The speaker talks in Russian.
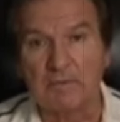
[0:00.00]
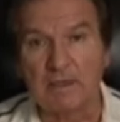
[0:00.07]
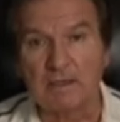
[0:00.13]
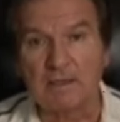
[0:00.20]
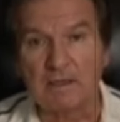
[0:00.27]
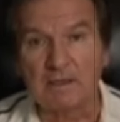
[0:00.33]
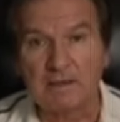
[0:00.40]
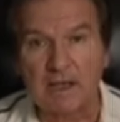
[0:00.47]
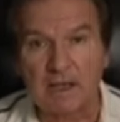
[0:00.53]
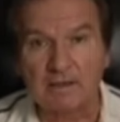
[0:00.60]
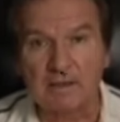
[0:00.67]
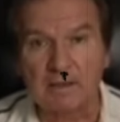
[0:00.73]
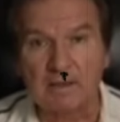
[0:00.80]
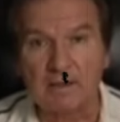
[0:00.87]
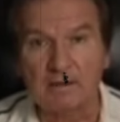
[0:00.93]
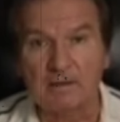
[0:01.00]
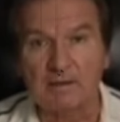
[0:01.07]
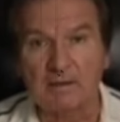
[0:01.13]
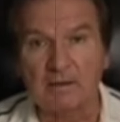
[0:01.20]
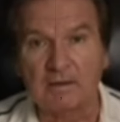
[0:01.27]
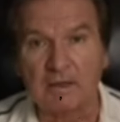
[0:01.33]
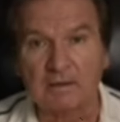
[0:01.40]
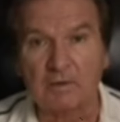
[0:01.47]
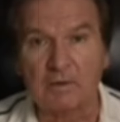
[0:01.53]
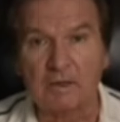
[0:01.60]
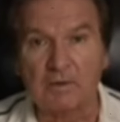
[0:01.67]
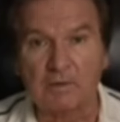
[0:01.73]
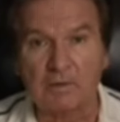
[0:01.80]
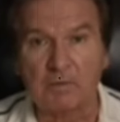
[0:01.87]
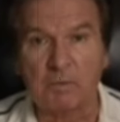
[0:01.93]
на тех танках,
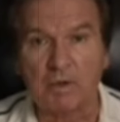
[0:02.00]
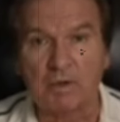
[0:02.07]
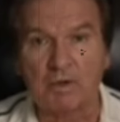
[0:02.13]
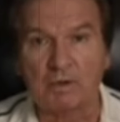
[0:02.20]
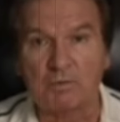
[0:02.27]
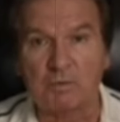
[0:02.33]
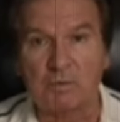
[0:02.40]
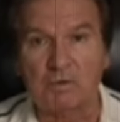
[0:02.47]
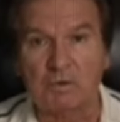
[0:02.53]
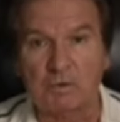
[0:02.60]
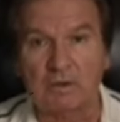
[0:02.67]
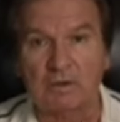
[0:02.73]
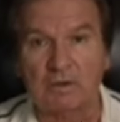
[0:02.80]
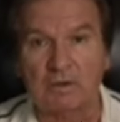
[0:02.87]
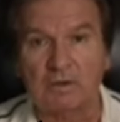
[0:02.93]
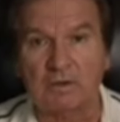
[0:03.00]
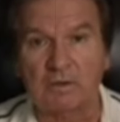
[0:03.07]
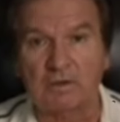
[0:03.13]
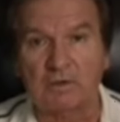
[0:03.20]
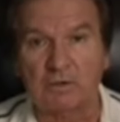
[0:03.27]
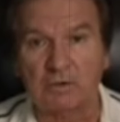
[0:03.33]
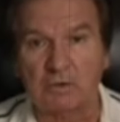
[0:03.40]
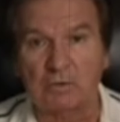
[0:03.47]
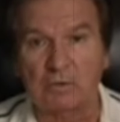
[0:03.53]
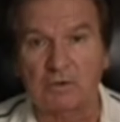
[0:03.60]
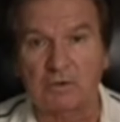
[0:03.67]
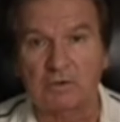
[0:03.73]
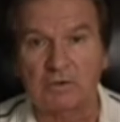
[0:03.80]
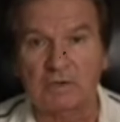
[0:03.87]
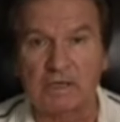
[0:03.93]
которые вот больше 200
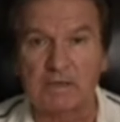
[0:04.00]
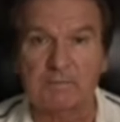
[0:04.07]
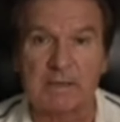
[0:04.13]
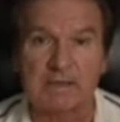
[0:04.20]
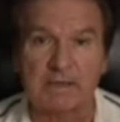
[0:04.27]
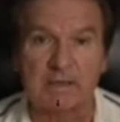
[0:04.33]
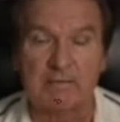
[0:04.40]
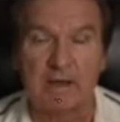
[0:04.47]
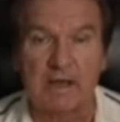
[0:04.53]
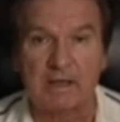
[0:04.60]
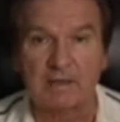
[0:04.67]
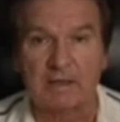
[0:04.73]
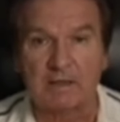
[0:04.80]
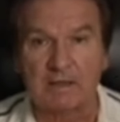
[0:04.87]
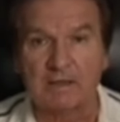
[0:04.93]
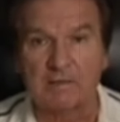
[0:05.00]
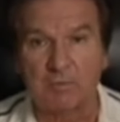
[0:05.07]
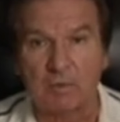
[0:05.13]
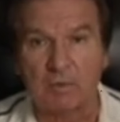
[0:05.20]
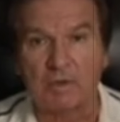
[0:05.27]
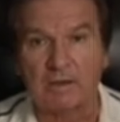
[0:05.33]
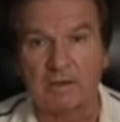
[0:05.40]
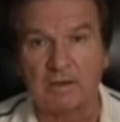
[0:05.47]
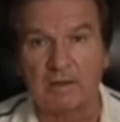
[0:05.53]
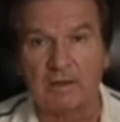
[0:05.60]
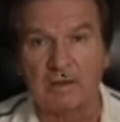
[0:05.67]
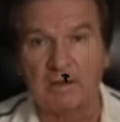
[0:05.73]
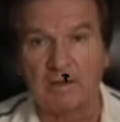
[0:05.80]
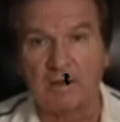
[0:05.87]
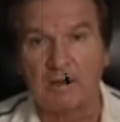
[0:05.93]
штук сейчас поставляет как раз Польша,